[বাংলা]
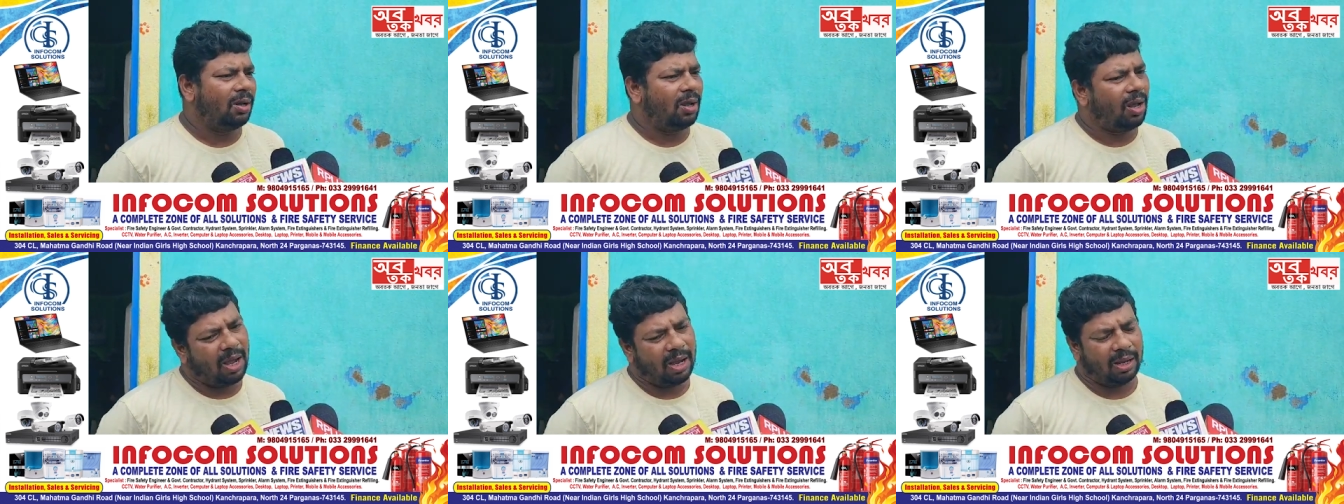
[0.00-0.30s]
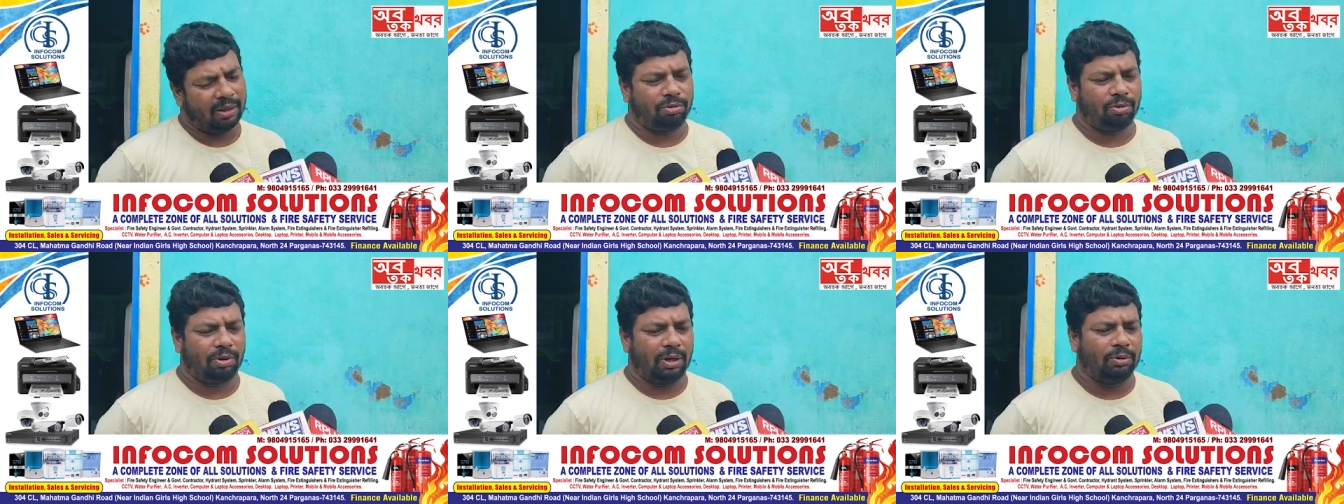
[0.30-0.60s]
হ্যাঁ
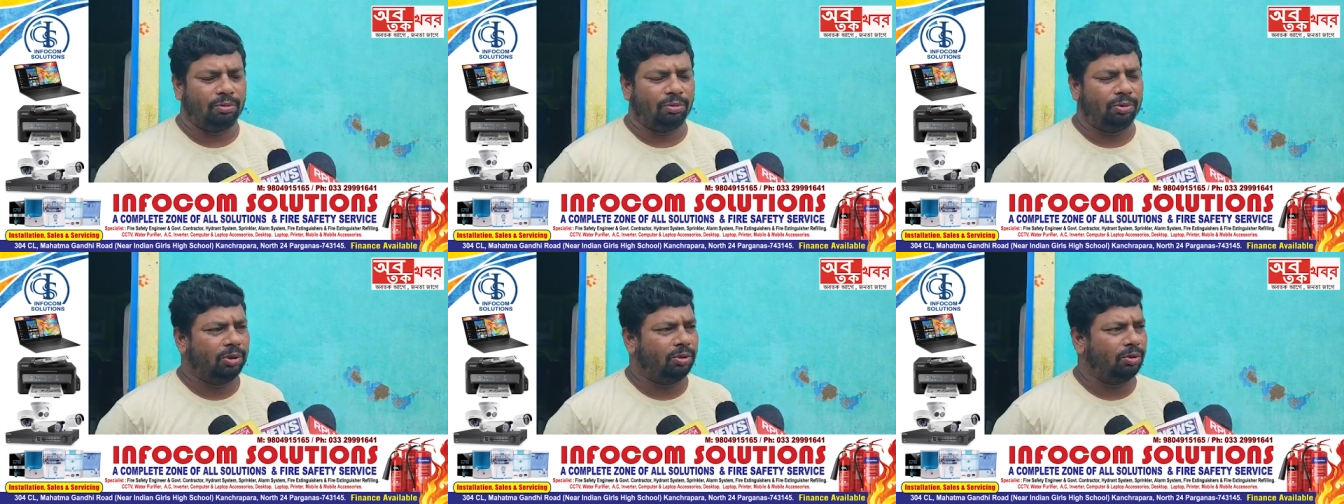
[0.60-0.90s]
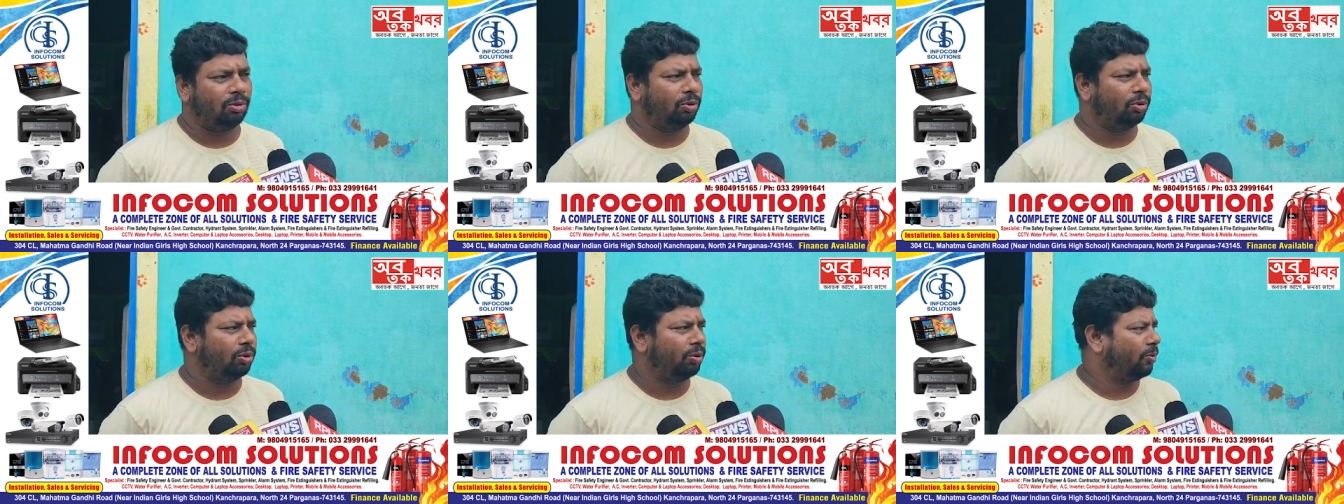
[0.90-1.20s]
দলের উদ্ধৃত
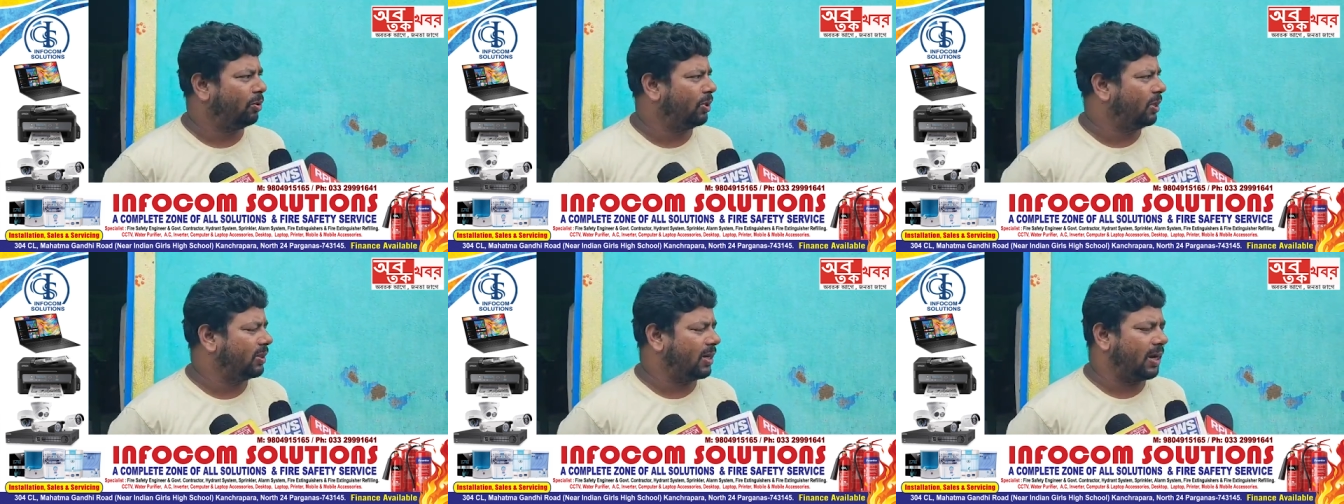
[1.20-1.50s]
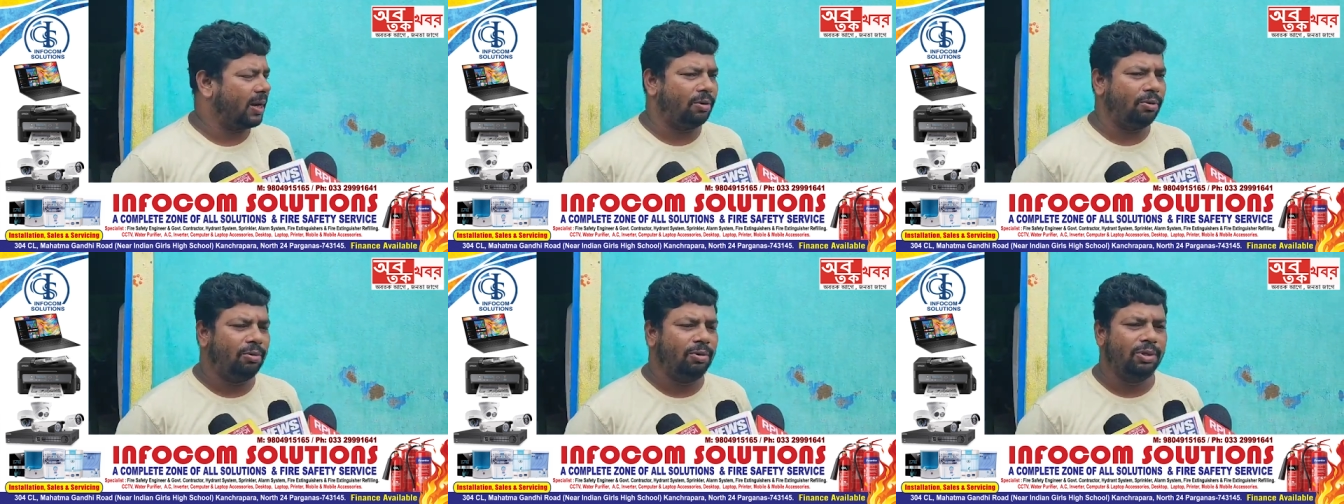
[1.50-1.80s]
কর্তৃপক্ষকে
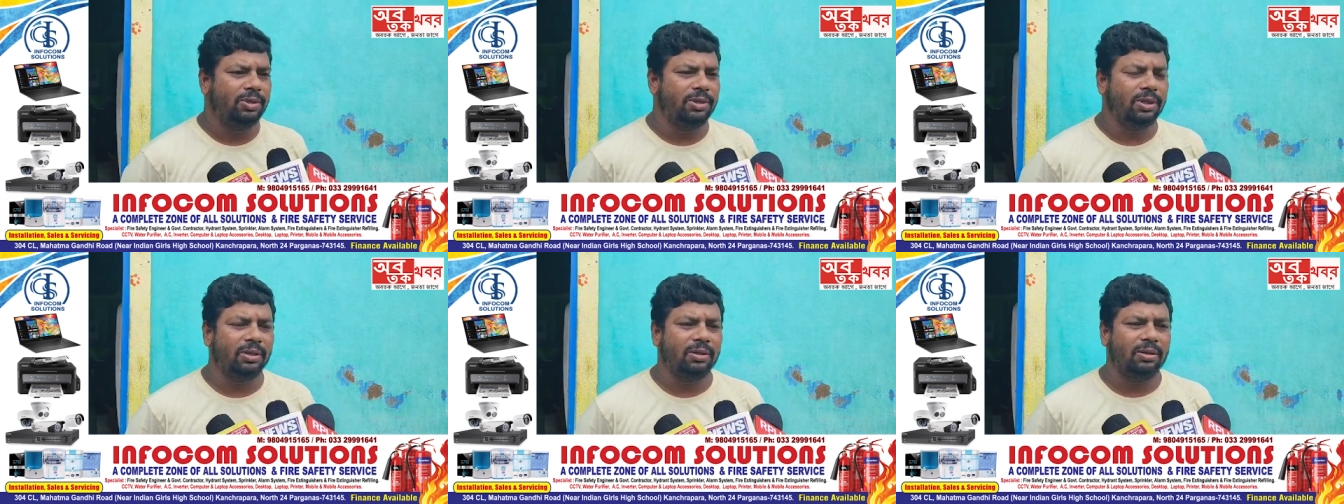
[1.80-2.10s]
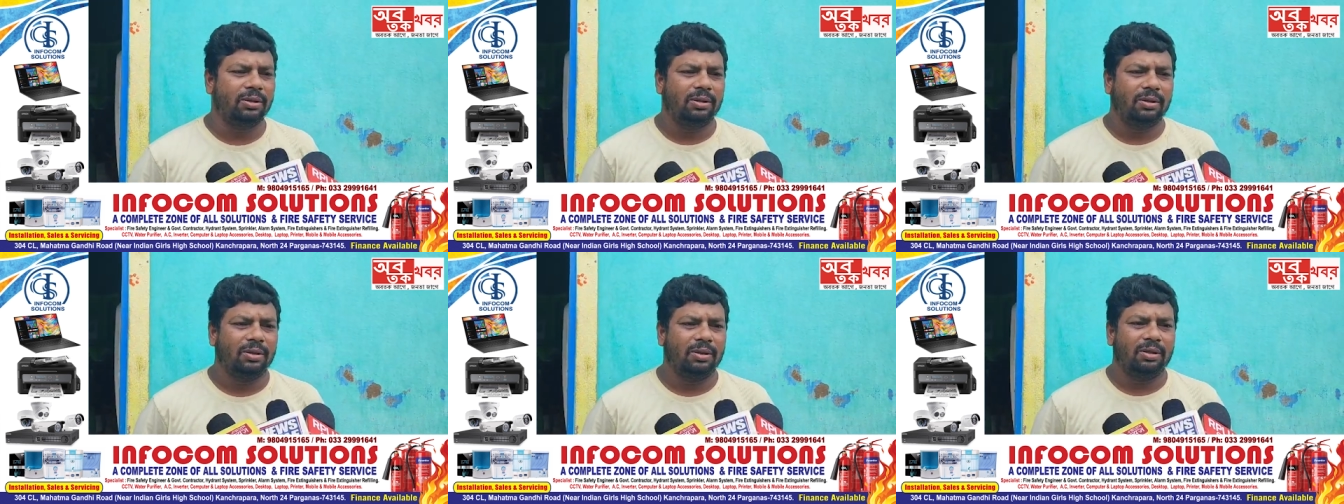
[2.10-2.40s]
জানানো হয়েছে
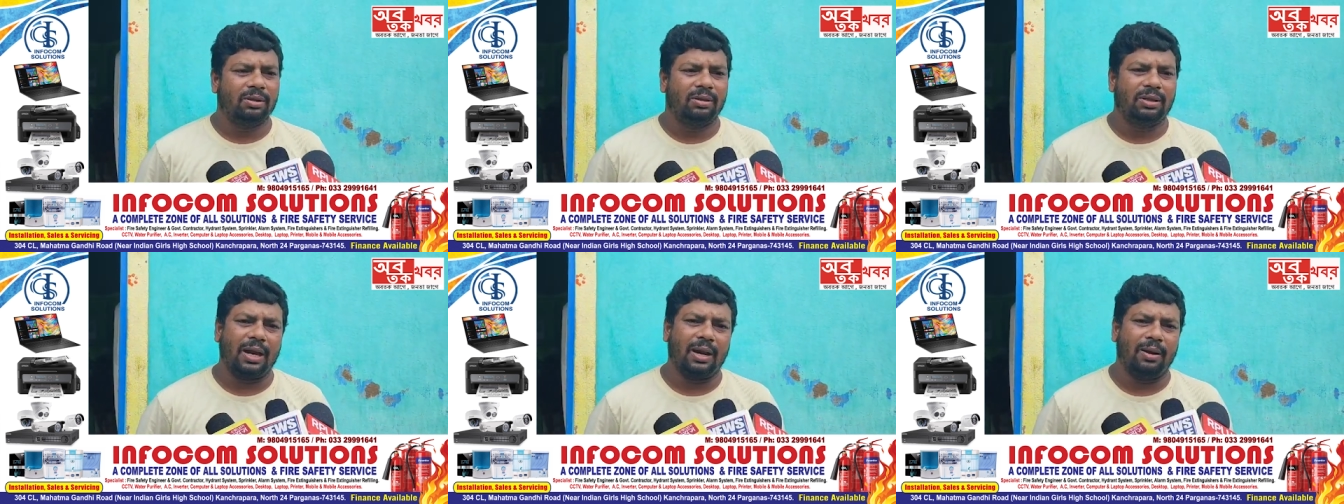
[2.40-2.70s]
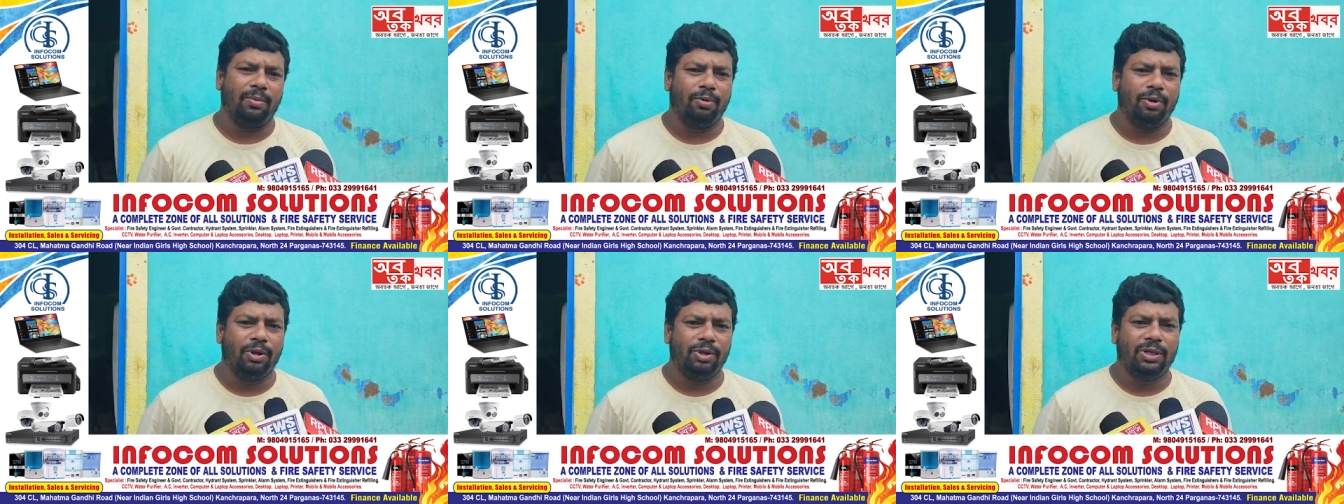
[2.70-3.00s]
তারা
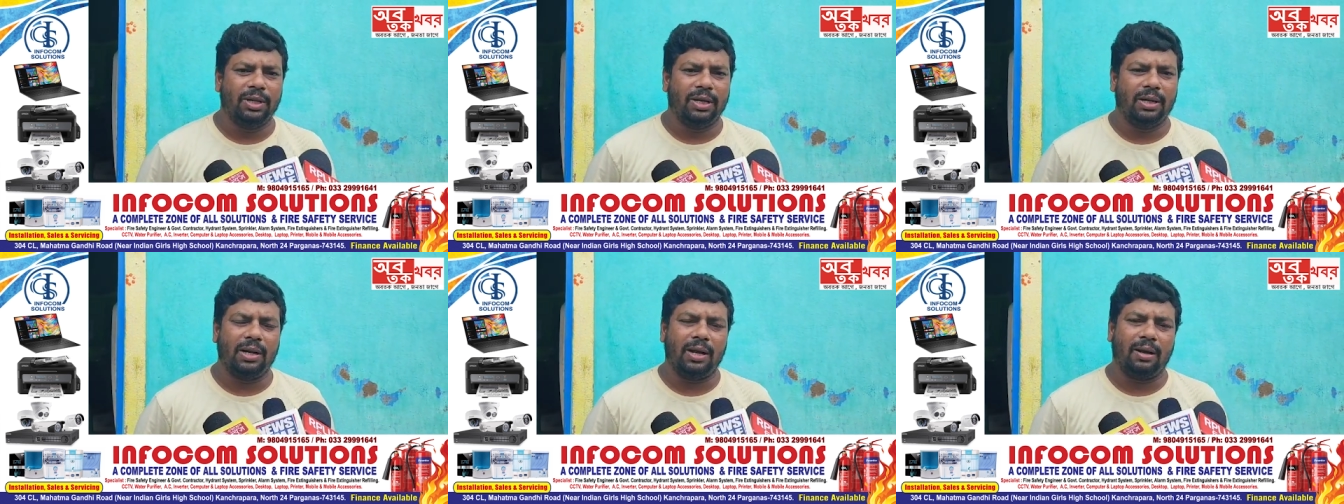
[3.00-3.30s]
বলেছে